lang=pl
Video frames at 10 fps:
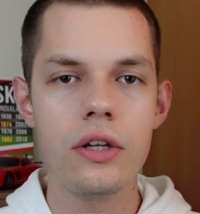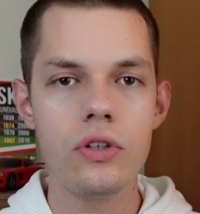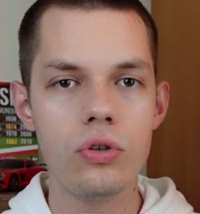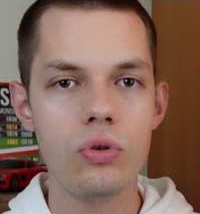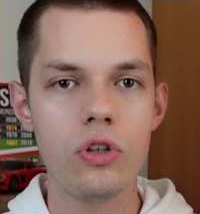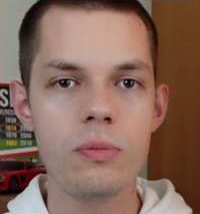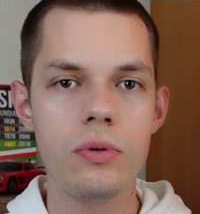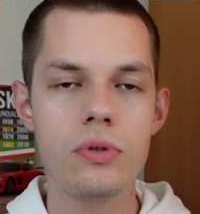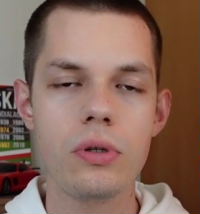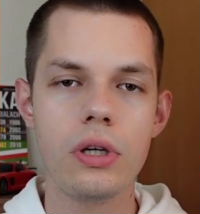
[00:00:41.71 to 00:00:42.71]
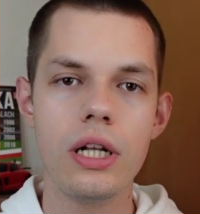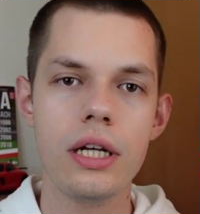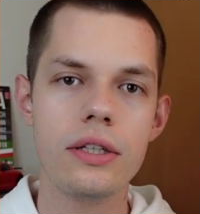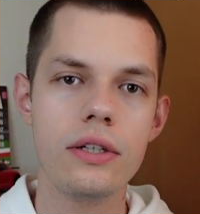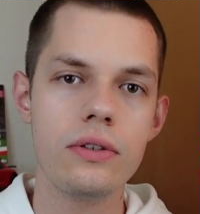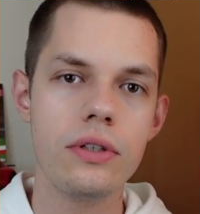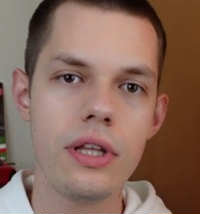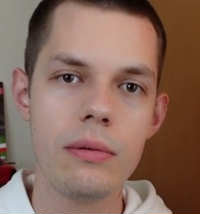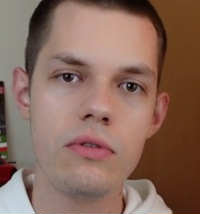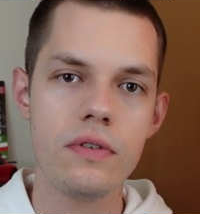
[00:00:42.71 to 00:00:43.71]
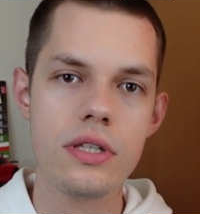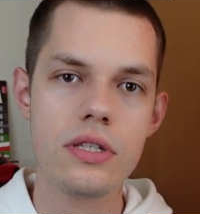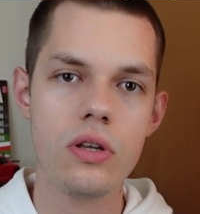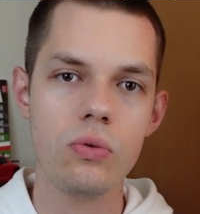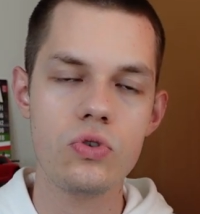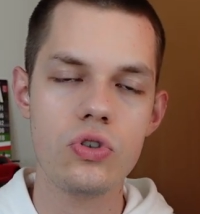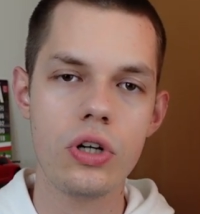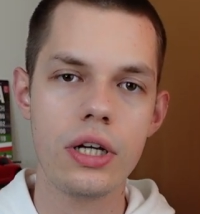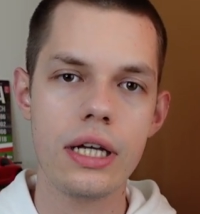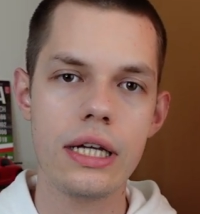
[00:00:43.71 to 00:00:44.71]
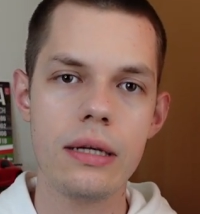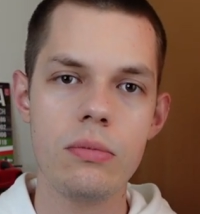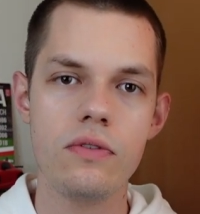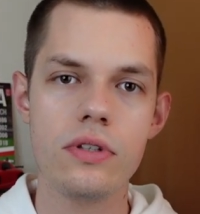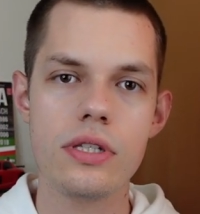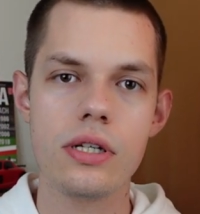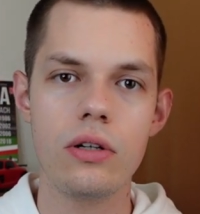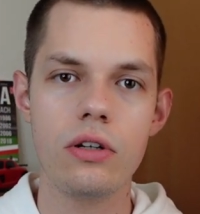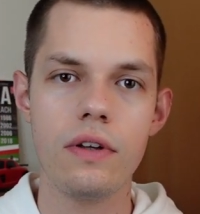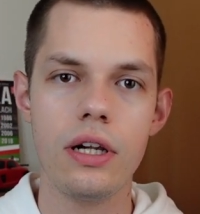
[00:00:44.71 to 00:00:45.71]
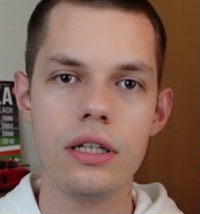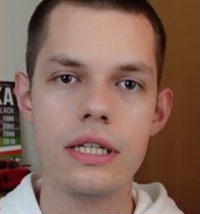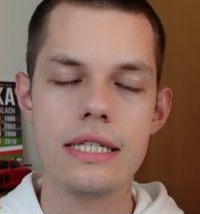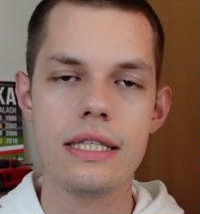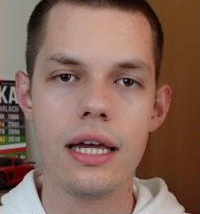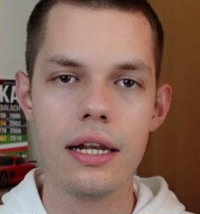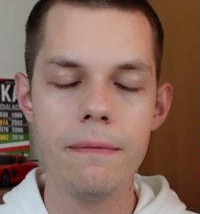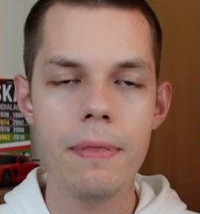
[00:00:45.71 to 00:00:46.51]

Niektóre odbyły się kilka tygodni temu, więc są już trochę, mówiąc kolokwialnie, stare